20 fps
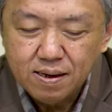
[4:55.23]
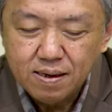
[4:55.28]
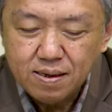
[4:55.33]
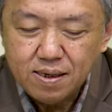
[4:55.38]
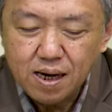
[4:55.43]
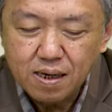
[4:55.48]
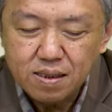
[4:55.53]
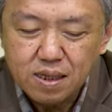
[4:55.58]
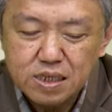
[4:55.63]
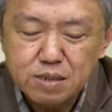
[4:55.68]

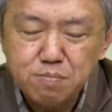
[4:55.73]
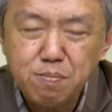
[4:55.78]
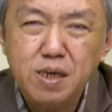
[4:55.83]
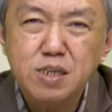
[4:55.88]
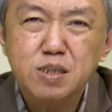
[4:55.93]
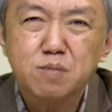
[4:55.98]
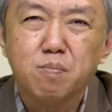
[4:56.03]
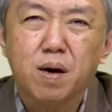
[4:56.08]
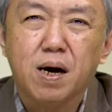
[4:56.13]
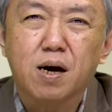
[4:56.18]
di atas
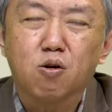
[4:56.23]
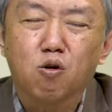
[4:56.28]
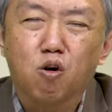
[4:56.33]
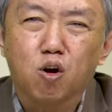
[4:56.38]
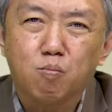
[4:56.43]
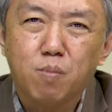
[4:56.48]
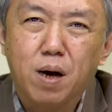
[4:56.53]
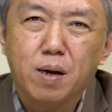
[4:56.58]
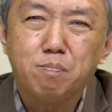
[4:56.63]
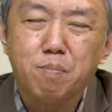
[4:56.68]
mesbah
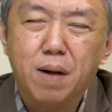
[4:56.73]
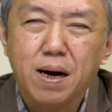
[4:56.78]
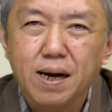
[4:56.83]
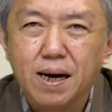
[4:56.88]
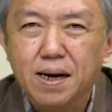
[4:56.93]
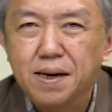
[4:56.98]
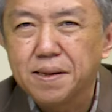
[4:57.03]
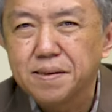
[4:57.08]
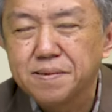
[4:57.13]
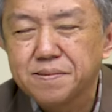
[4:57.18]
korban
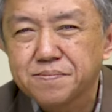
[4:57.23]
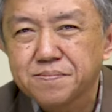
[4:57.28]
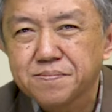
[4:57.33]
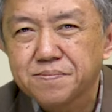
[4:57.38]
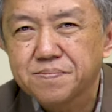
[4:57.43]
bakaran.